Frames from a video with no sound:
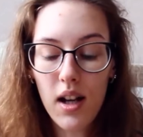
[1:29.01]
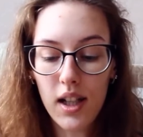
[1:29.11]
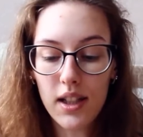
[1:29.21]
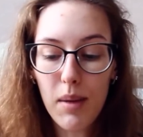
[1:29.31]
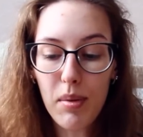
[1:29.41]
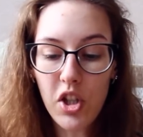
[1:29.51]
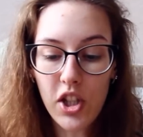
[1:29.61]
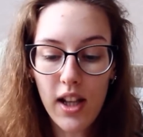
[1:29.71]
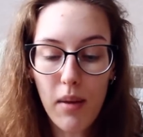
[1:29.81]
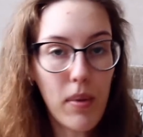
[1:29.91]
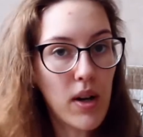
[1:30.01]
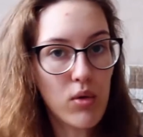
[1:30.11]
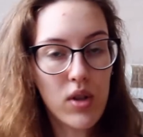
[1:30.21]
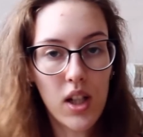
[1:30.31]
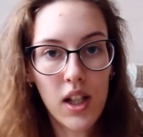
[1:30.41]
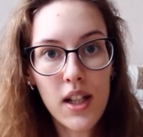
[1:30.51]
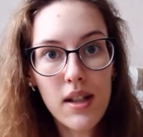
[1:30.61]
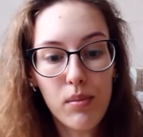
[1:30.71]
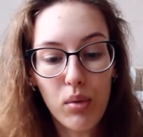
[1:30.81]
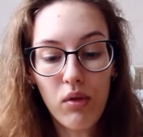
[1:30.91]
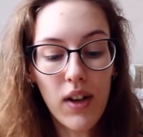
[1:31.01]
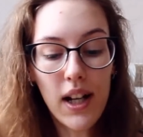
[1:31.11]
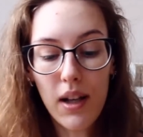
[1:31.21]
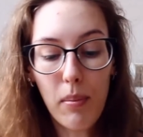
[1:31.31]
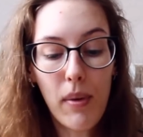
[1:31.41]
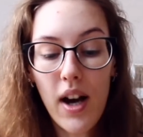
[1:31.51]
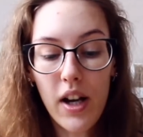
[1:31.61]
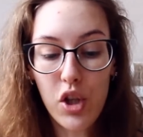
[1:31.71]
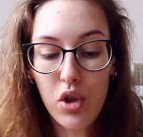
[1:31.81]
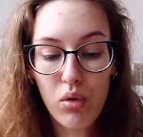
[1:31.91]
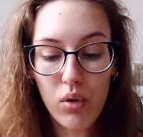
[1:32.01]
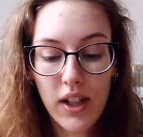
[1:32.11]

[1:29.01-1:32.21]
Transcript: Когда я прочитала пару страниц, буквально парочку,